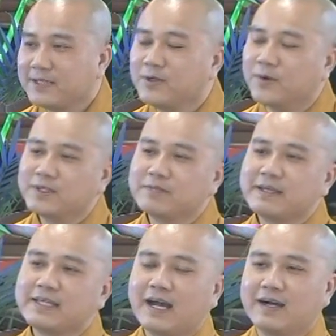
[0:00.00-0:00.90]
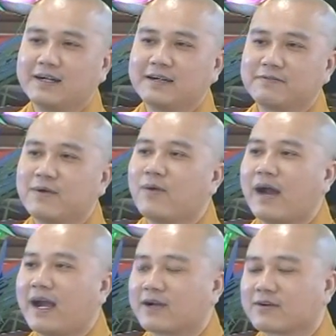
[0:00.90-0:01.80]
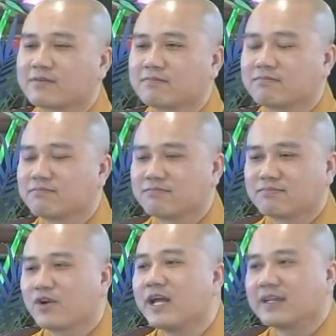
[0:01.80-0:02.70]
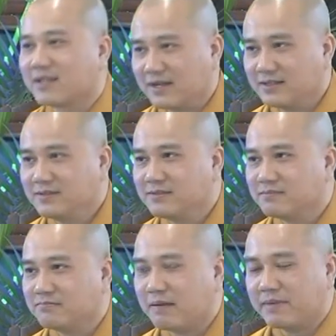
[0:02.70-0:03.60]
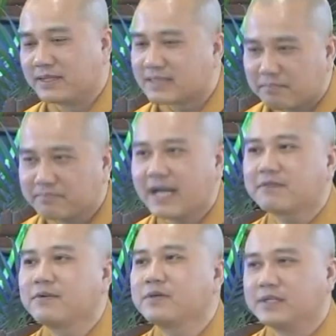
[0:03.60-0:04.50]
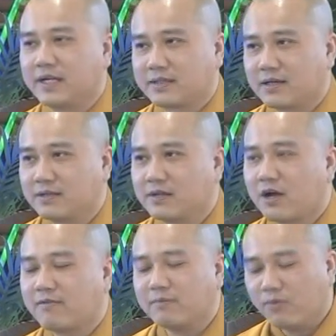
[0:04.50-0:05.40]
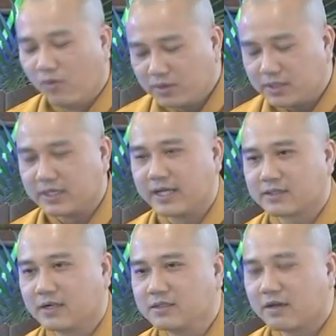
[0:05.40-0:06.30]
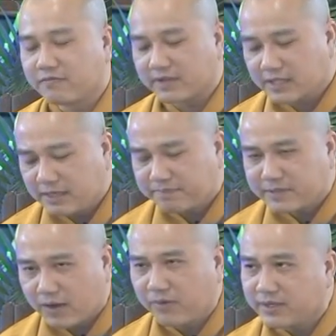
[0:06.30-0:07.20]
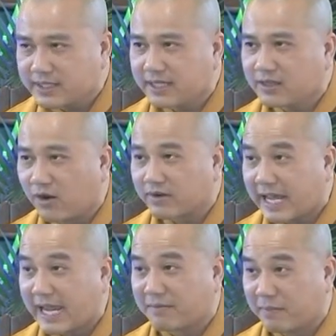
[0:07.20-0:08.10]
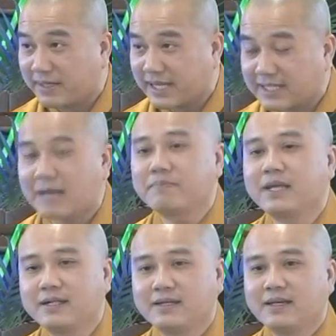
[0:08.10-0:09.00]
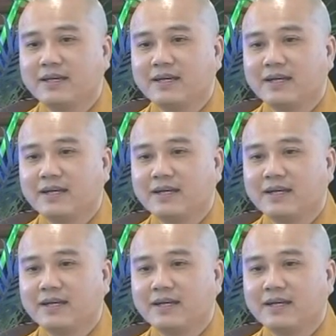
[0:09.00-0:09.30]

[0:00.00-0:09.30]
Thí dụ như bây giờ Pháp Hòa có đệ tử, mà mình tâm đắc với người đệ tử đó và muốn người đệ tử đó phải tiếp nối cái ngọn đèn mà mình đã thắp lên,